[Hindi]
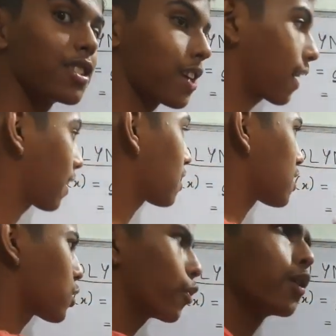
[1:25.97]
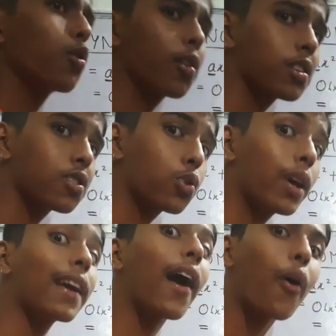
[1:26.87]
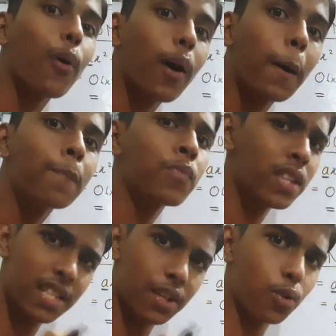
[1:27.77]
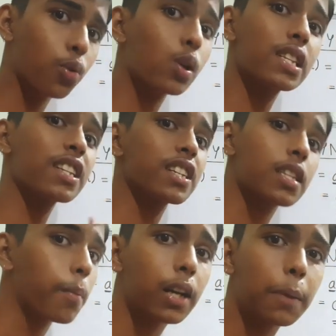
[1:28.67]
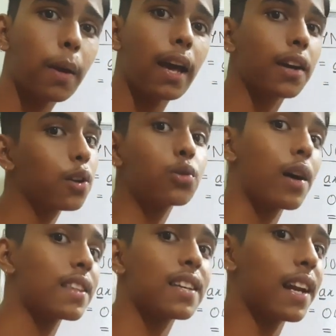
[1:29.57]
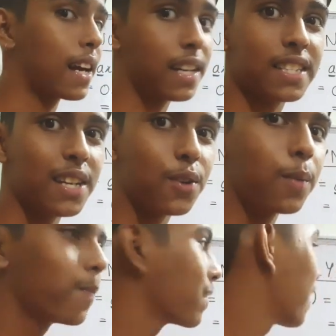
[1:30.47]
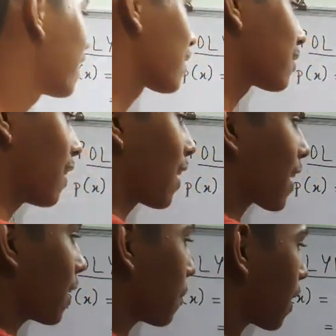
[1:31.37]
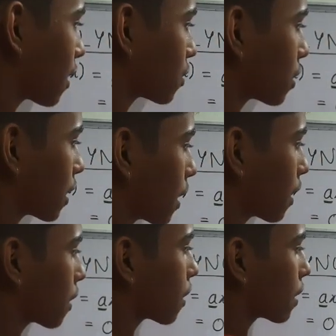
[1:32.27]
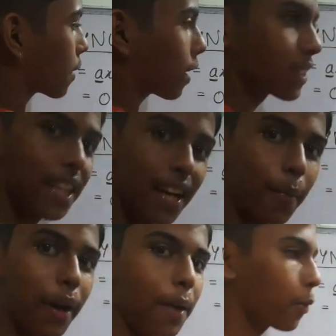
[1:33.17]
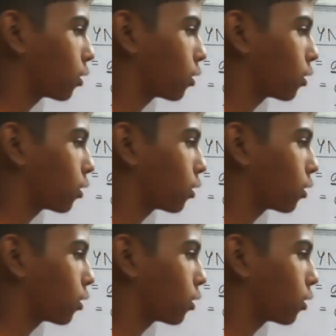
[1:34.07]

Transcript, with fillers: बन जाएगा जीरो इंटू एक्स स्क्वायर क्या होगा जीरो को किसी चीज़ से मल्टीप्लाई करो तो आंसर आएगा जीरो तो आ गया हमारा जो ये ये आ जाएगा हमारा